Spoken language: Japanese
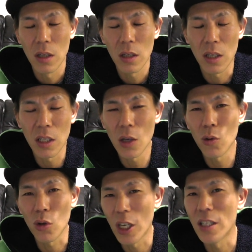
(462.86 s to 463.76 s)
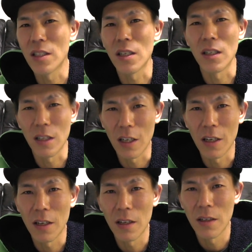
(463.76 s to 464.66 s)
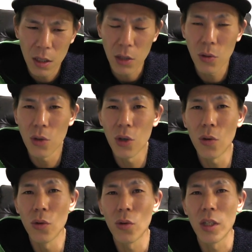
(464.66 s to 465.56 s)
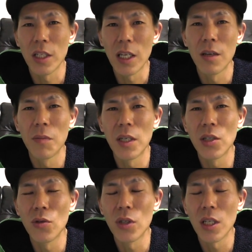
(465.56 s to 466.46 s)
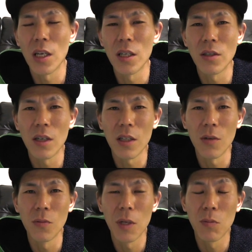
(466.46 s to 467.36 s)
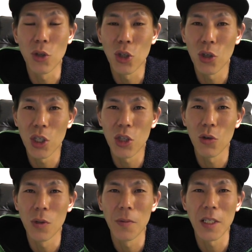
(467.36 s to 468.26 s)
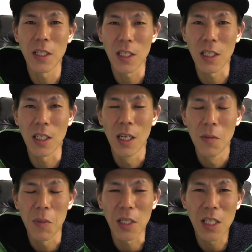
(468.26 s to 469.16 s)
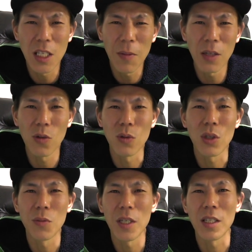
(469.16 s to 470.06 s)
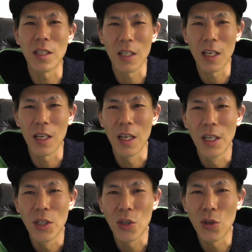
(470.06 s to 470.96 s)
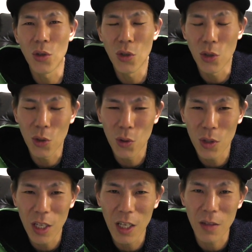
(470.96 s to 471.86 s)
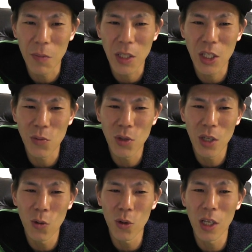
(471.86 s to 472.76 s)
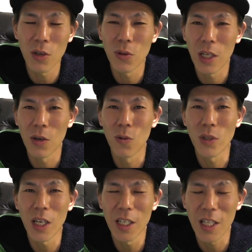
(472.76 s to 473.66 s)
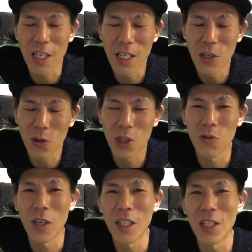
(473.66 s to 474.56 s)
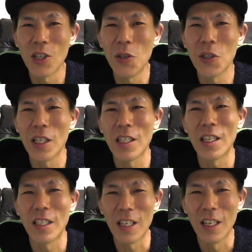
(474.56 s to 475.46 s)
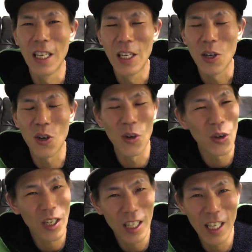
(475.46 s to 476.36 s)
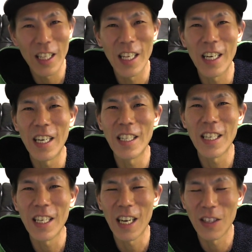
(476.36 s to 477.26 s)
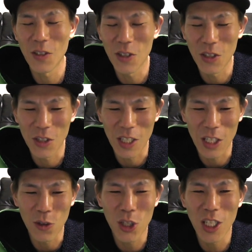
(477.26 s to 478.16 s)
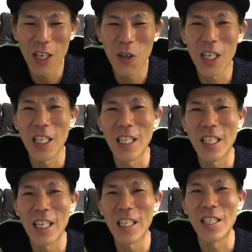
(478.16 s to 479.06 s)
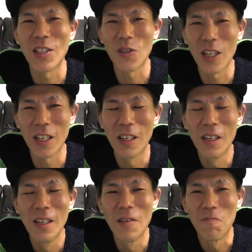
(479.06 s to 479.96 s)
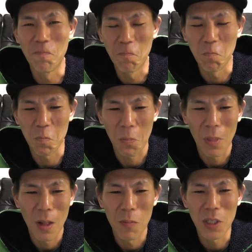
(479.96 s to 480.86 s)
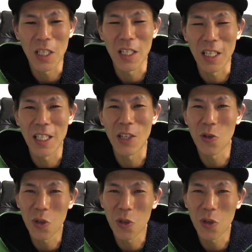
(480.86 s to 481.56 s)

聞いたことないですからね家族旅行とかでね、まあ、利用される方もまあもちろんいいと思いますし、まあ、一番のおすすめはですね出張で、まあ、自分でホテルをね抑えていいよって言われてるような方はねこれね狙わないあの利用しないわけにはいかないですよねうんまあ、ぜひね、積極